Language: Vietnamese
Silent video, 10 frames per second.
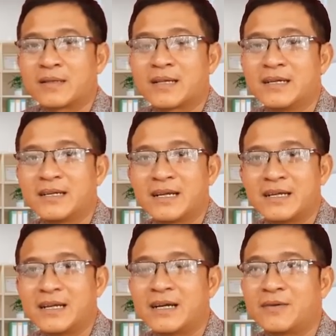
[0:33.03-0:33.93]
thì
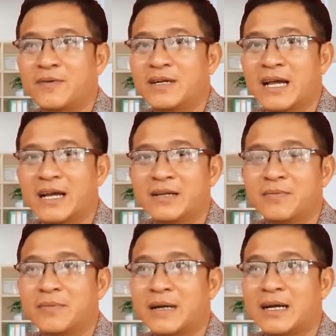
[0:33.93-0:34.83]
cái ờ, vấn đề
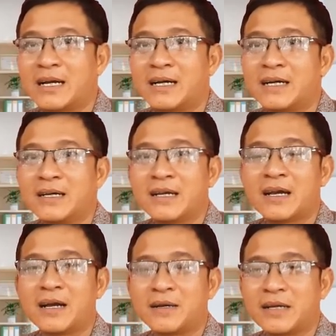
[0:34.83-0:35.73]
mà
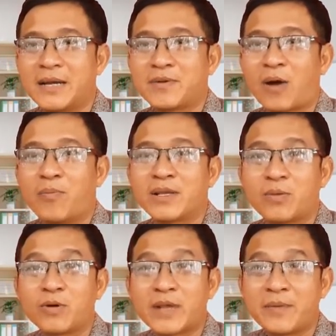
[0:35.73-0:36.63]
ờ, ép cọc bê
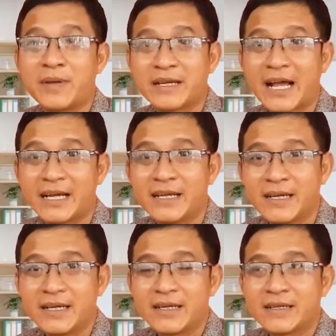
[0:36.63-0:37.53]
tông cốt thép hiện nay
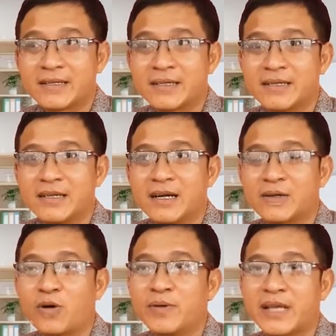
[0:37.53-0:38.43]
thì ờ,
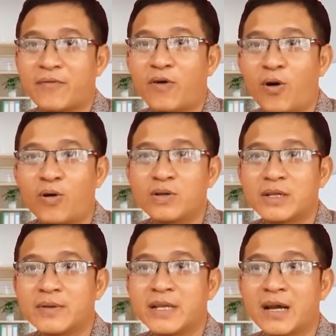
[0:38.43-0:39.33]
đối với nhà phố
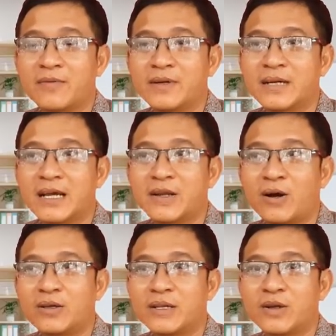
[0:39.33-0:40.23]
thì bây giờ vấn đề
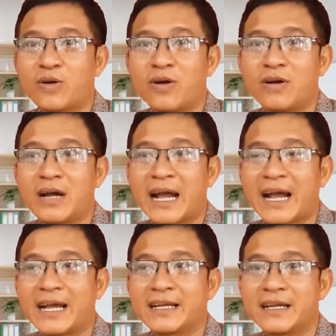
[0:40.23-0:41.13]
đó thì nó có
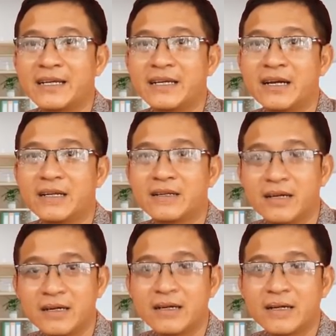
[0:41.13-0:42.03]
hai cái hình
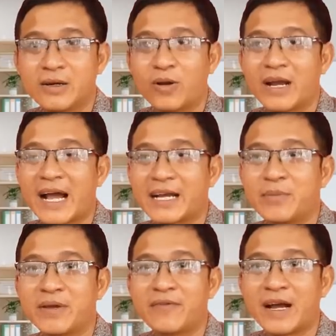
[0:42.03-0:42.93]
thức gọi là hai cái
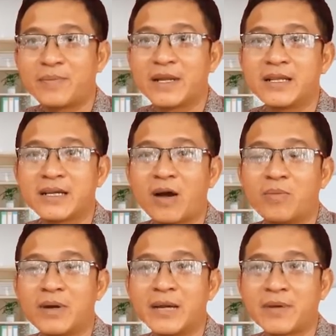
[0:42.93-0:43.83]
biện pháp để thi
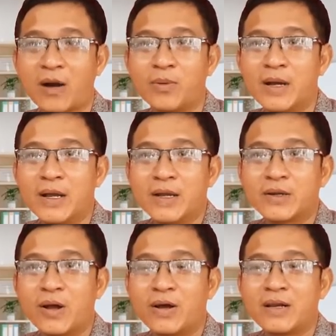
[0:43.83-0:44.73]
công ép cọc
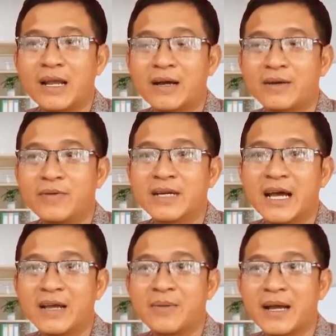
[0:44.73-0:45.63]
đó là cái vấn
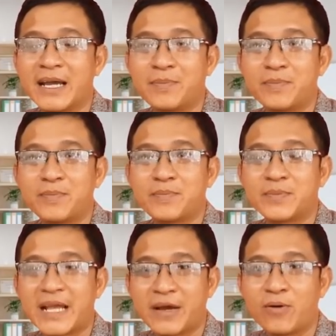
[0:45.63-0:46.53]
đề và ép
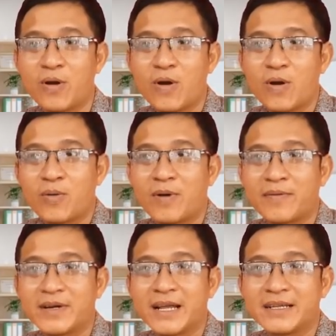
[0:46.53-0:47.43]
neo và
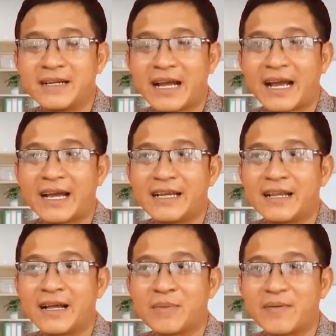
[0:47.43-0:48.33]
vấn đề thứ hai
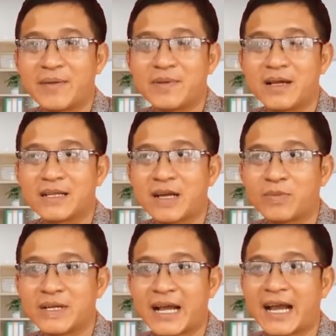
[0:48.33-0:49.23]
là biện pháp thi
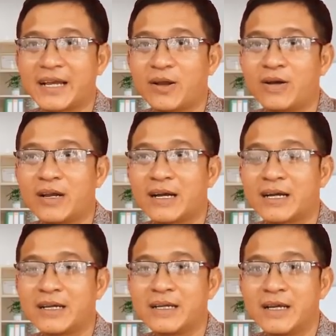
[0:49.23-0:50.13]
công thứ hai đó là
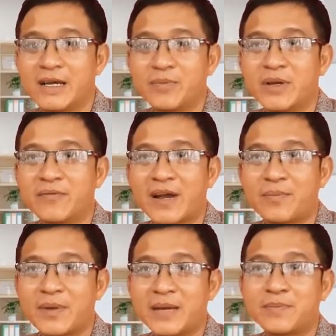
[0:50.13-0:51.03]
cái biện
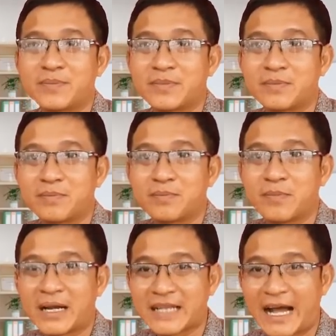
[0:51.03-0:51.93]
pháp ép
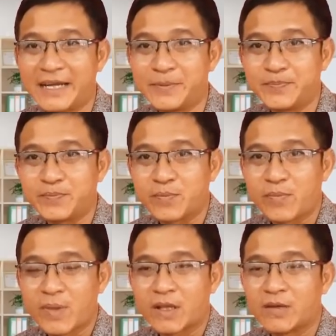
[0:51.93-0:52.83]
bằng tải
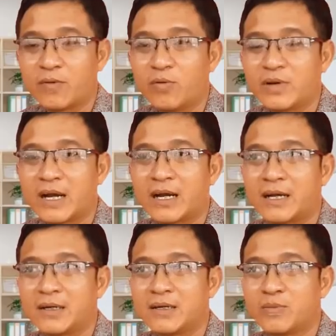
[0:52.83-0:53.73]
thì vũ
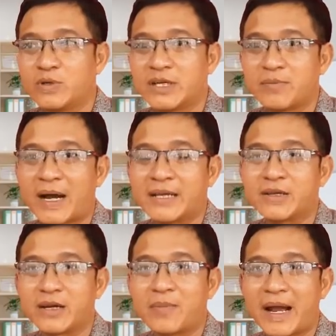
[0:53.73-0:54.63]
vũ trình bày
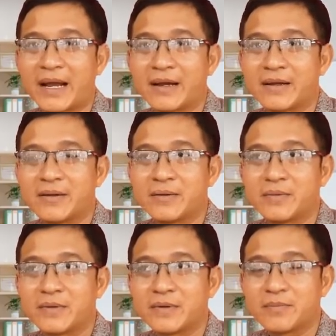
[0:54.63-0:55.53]
cho các bạn
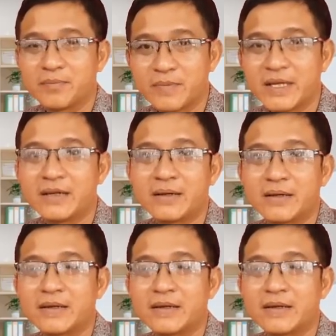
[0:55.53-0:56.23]
biết